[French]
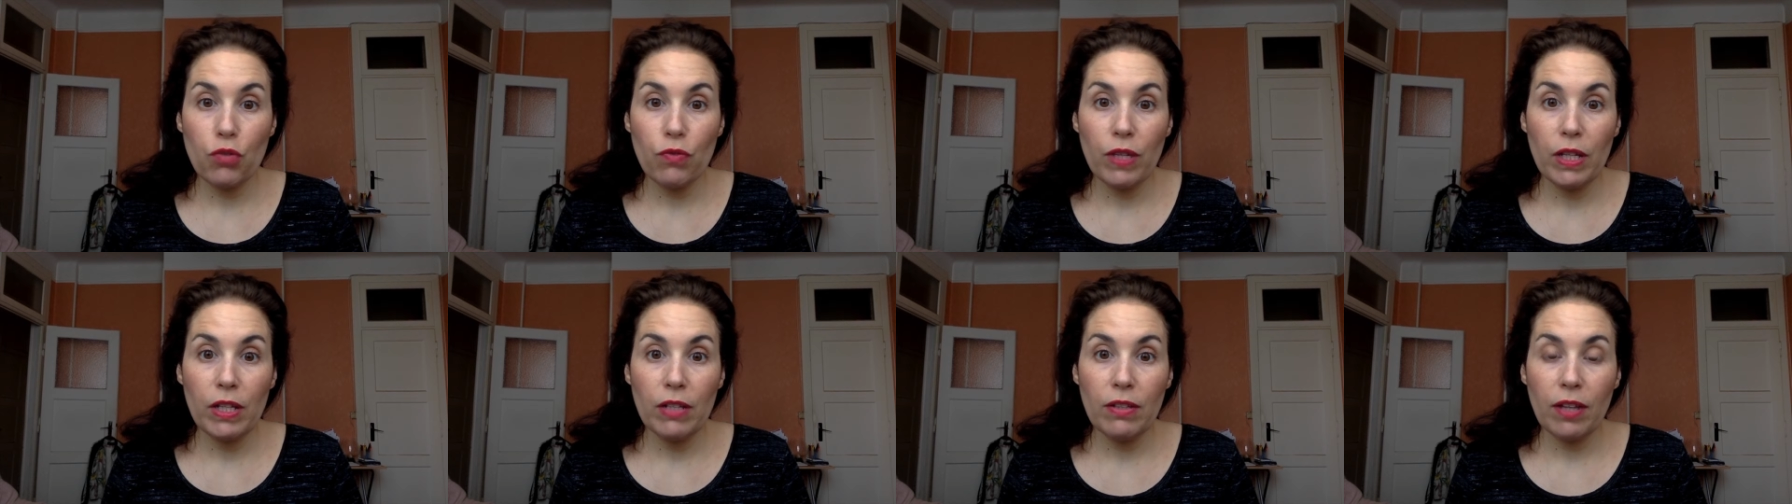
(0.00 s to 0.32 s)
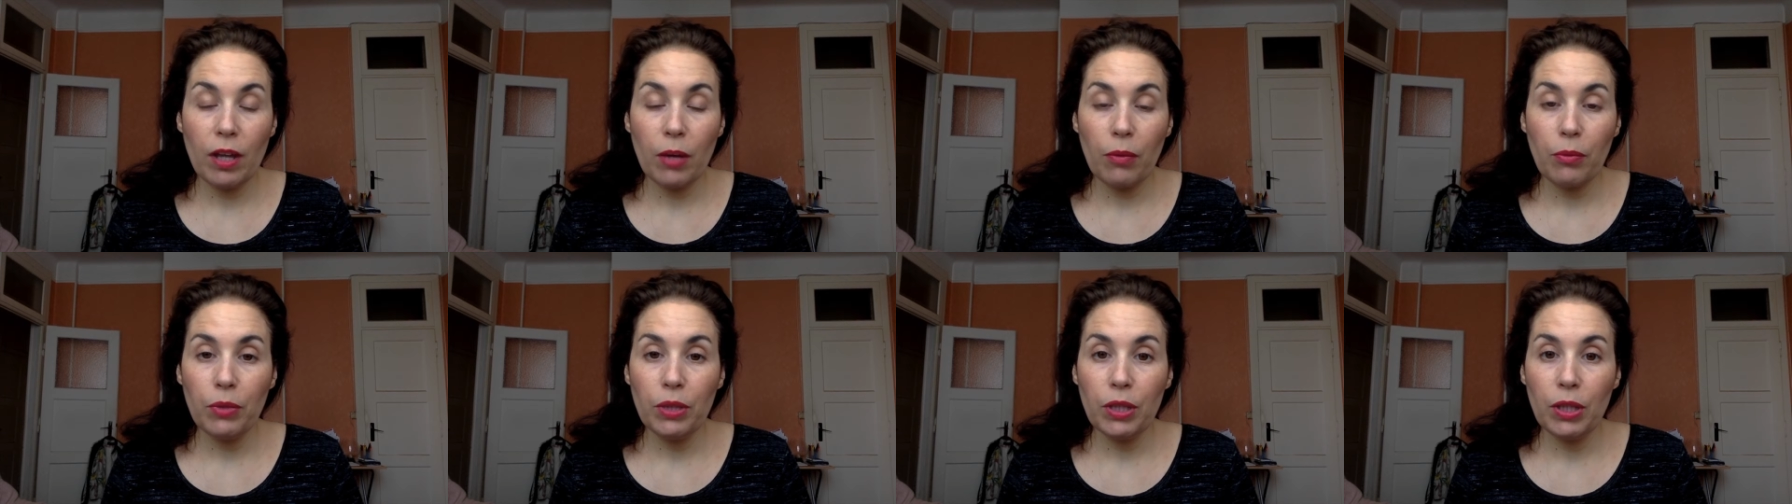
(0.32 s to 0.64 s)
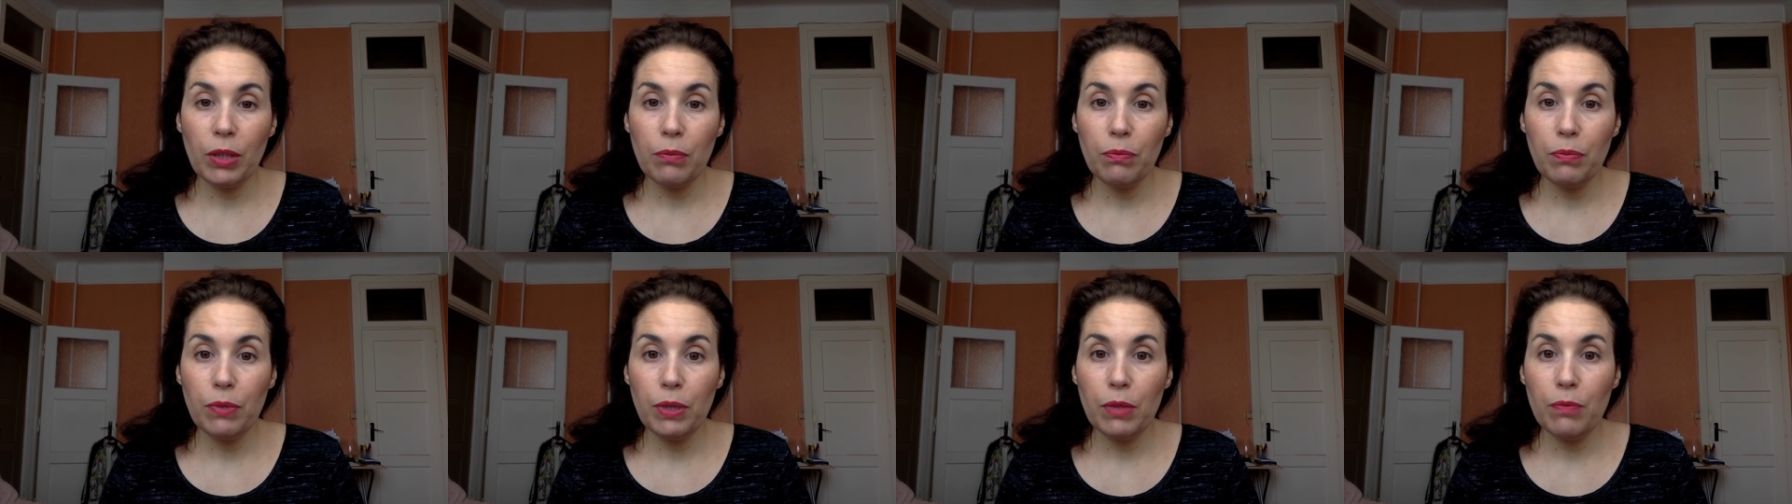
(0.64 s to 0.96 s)
vais le
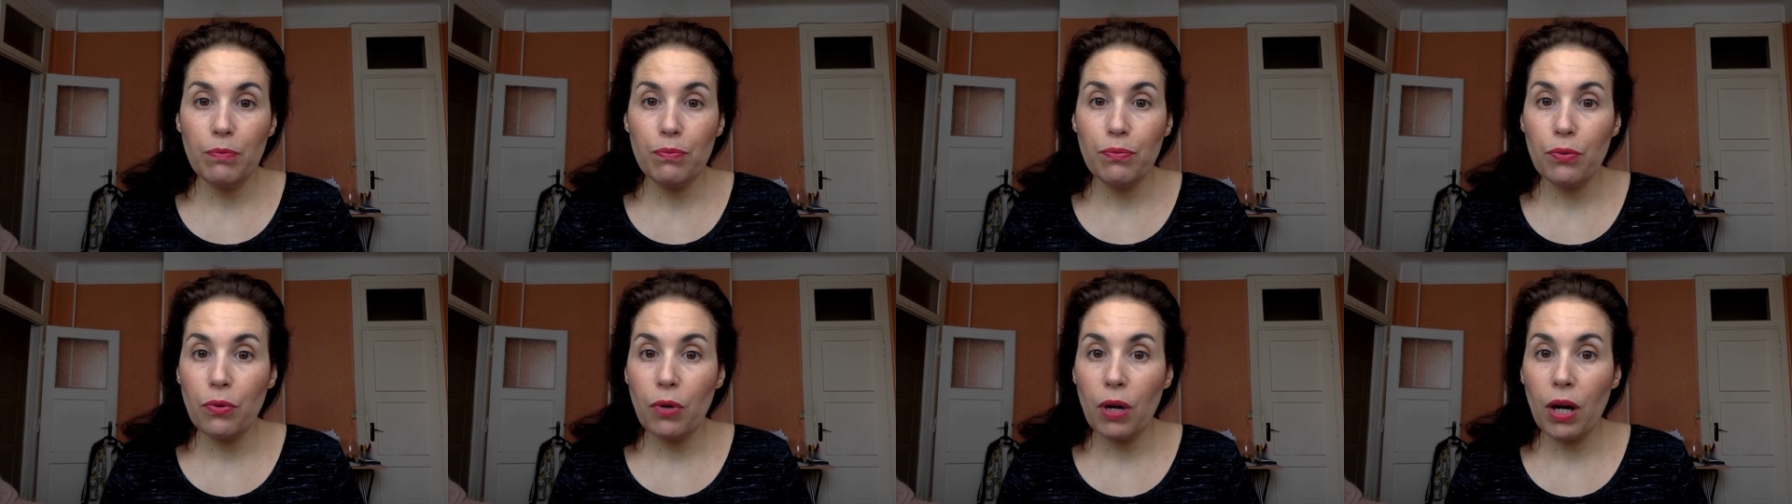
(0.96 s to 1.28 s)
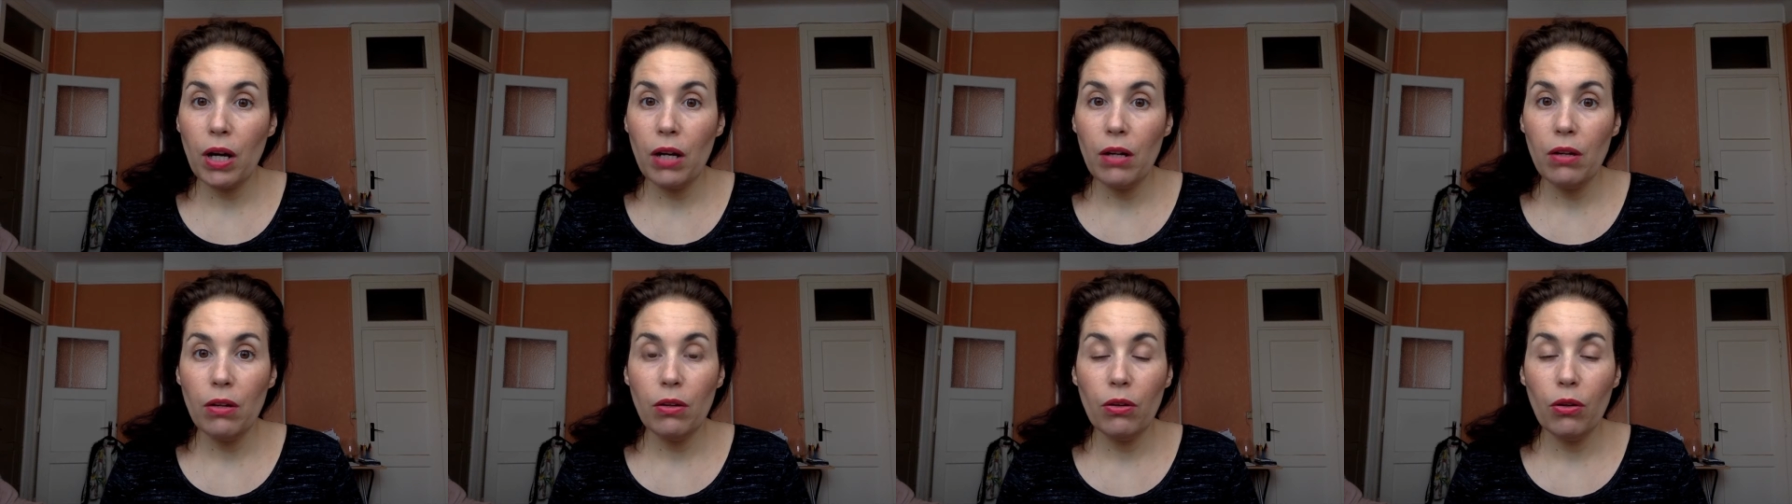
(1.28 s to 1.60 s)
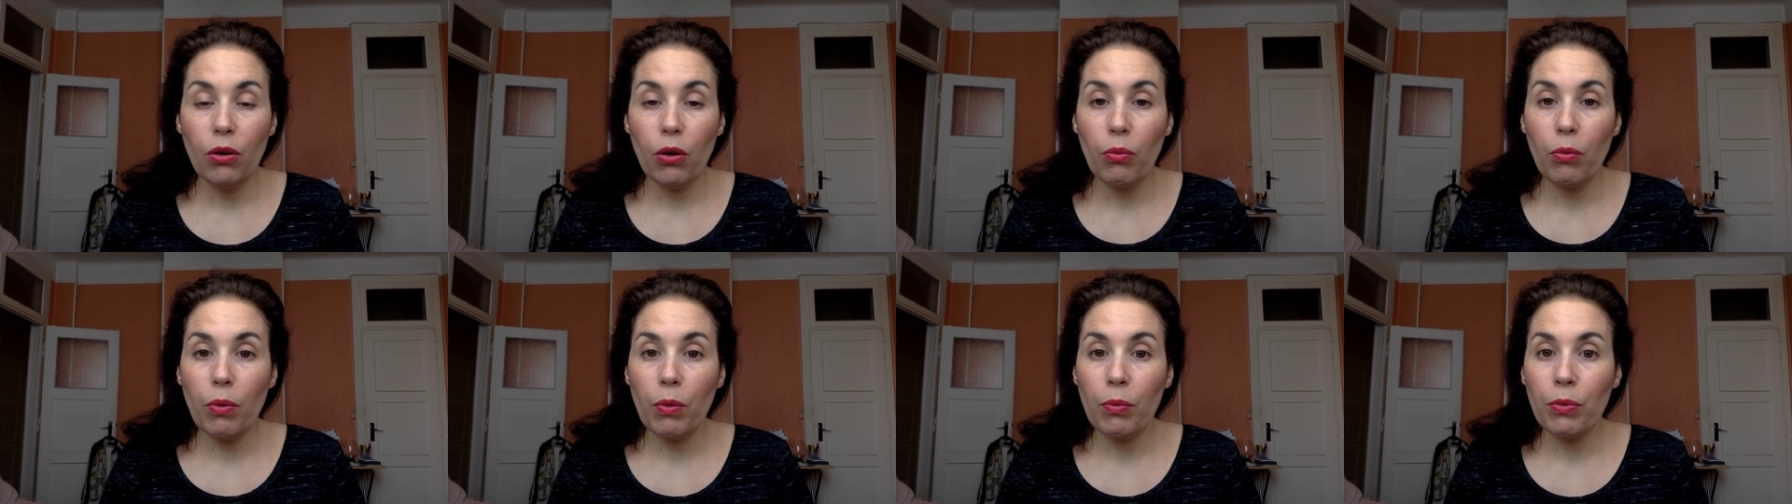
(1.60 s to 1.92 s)
terminer pile poil
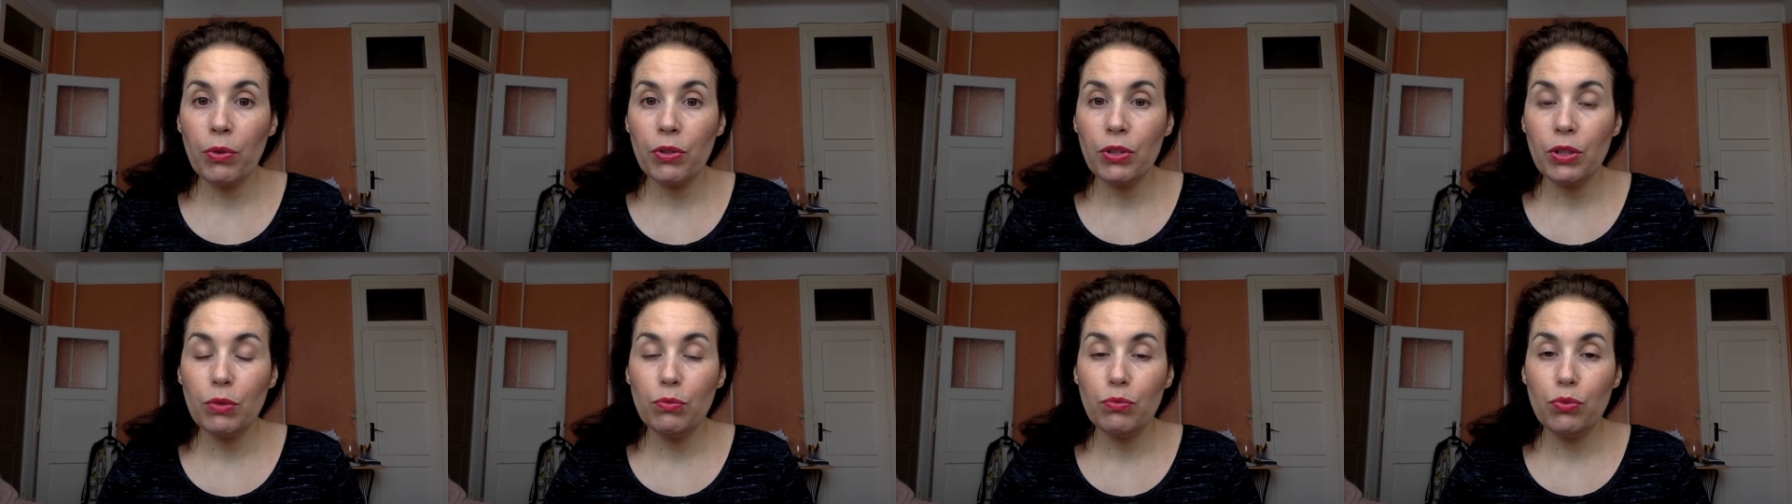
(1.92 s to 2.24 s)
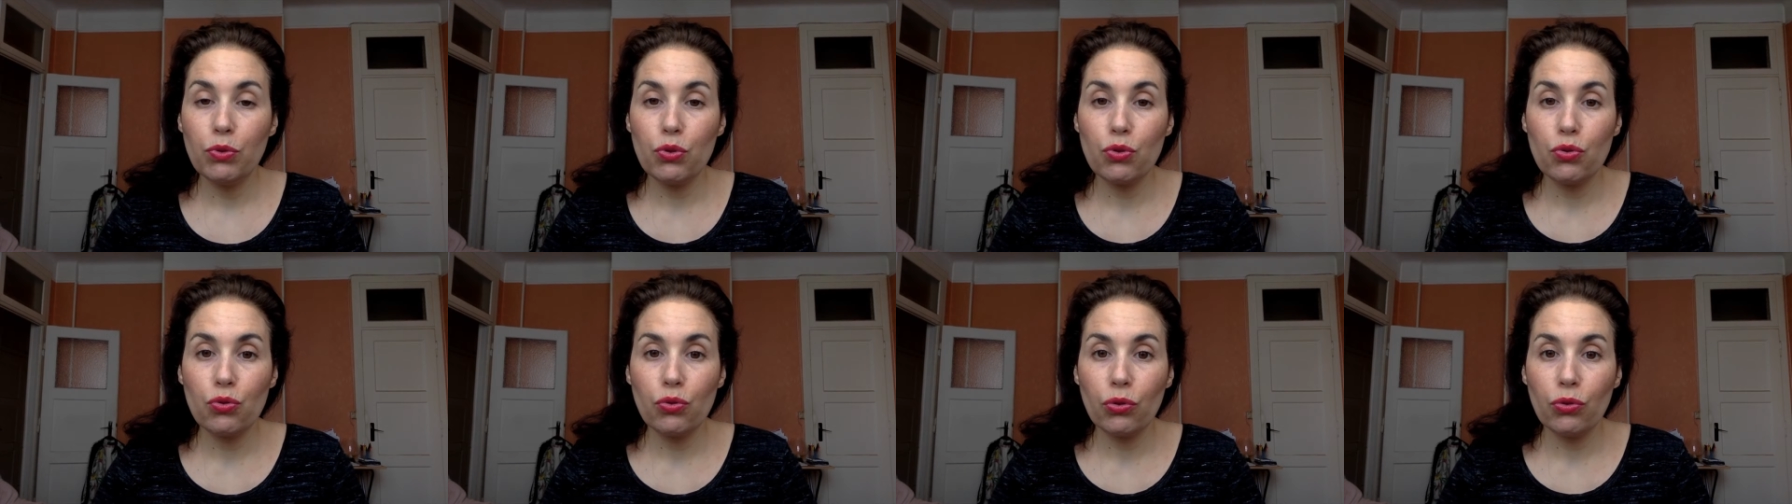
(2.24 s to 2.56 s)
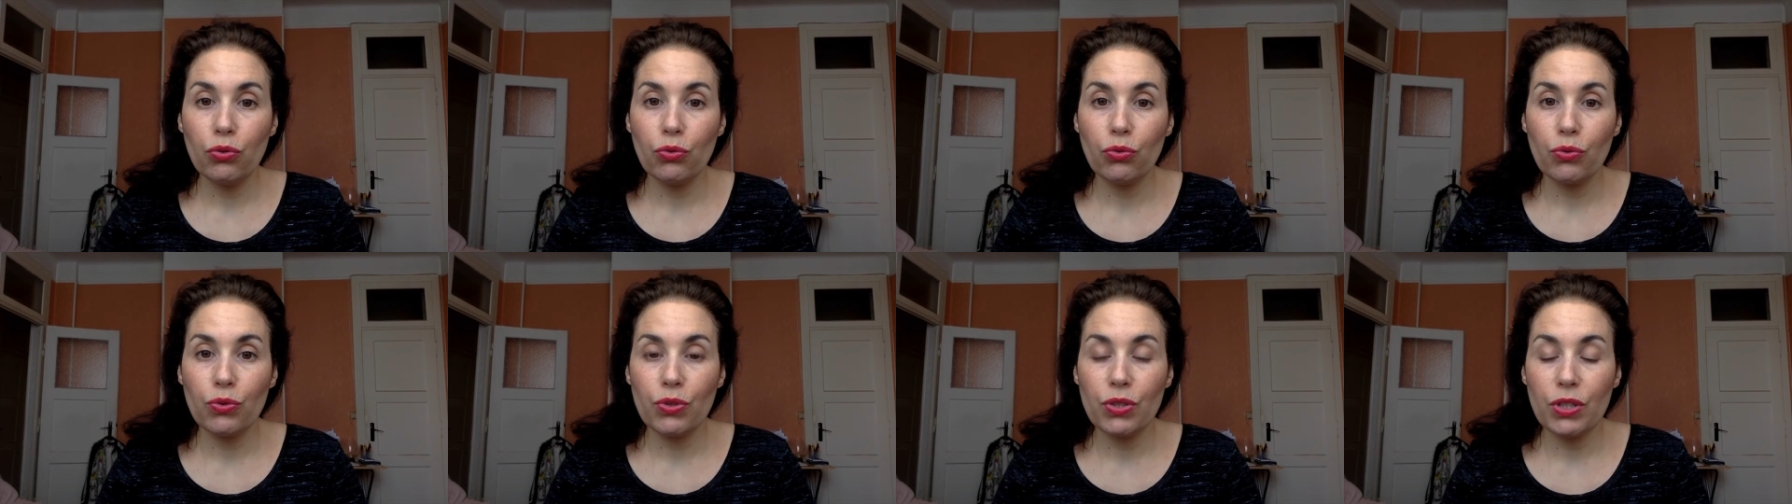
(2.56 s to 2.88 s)
euh, au moment des beaux jours,
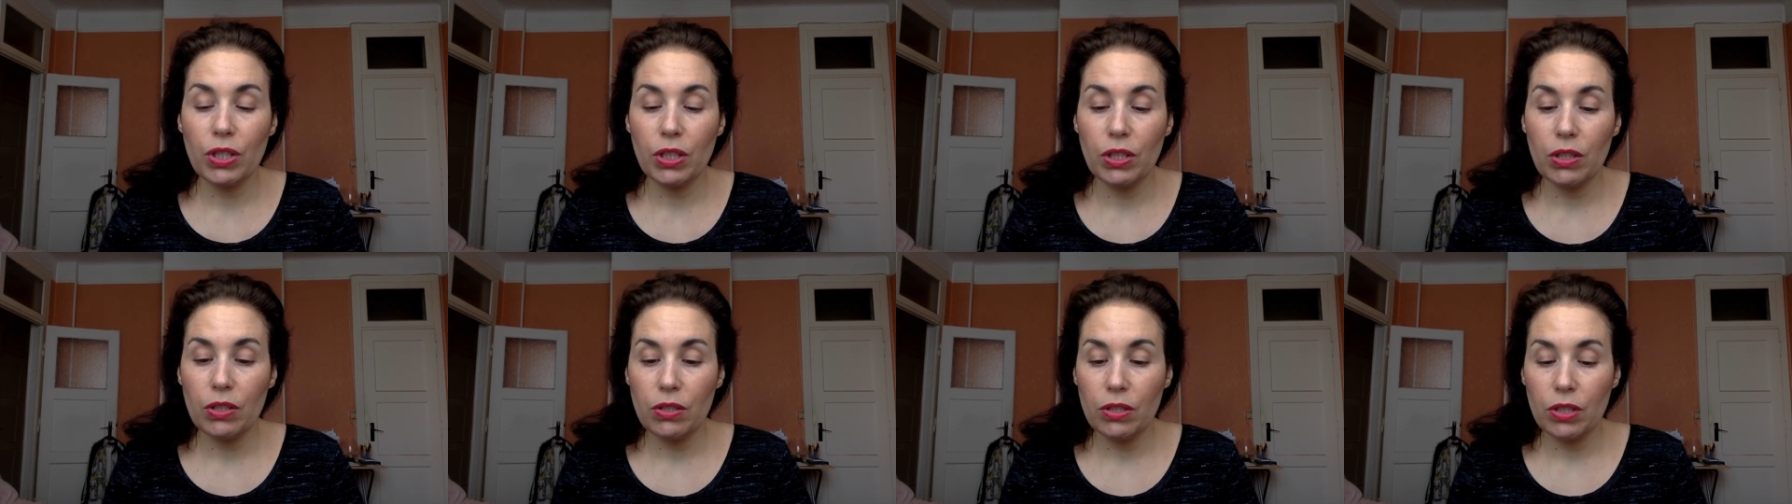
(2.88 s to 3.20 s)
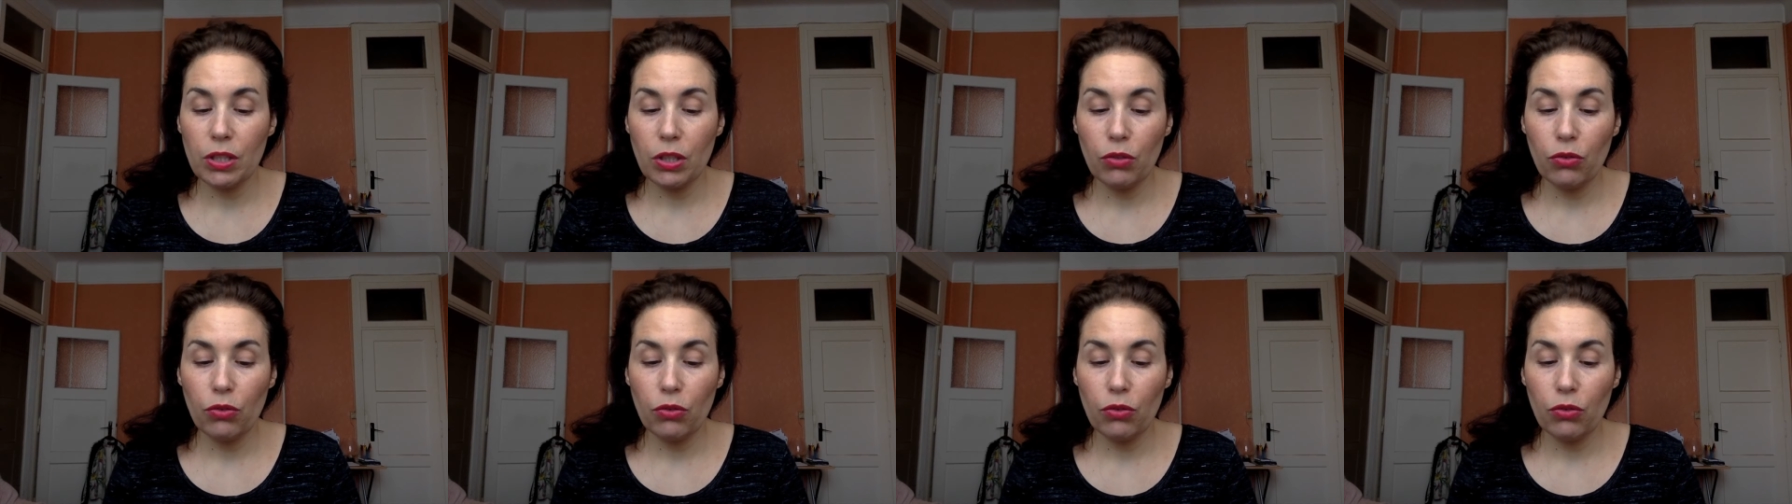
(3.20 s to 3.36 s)
donc c'est